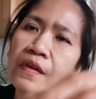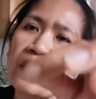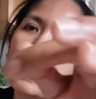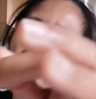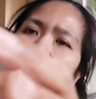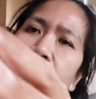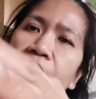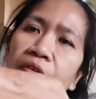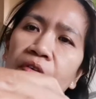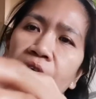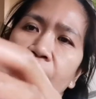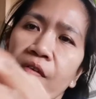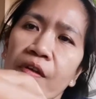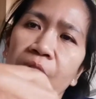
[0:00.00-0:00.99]
Ayan, oh.
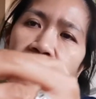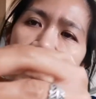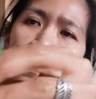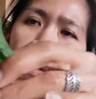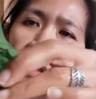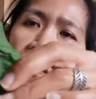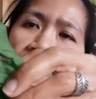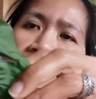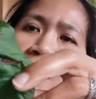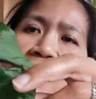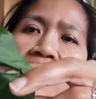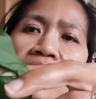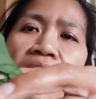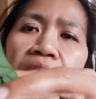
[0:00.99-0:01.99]
Di ba may
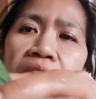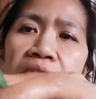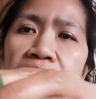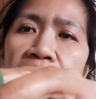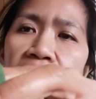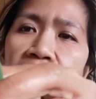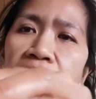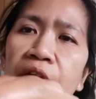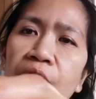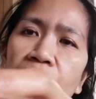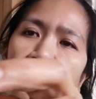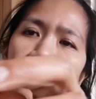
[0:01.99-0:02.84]
cheese, guys, na ano,